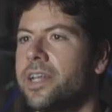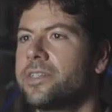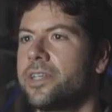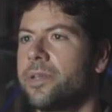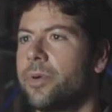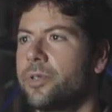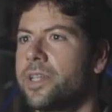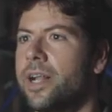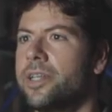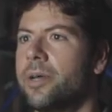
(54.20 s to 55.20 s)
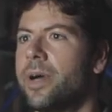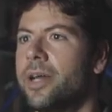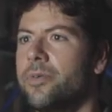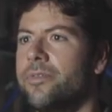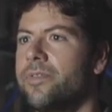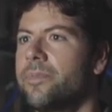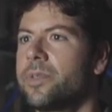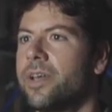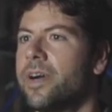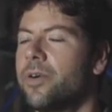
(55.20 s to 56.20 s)
Ganze in den Posthallen am Bahnhof.
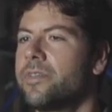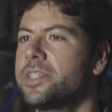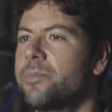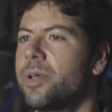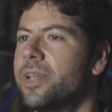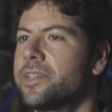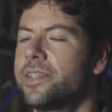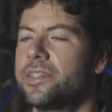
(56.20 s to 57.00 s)
Da war auch wesentlich mehr Platz,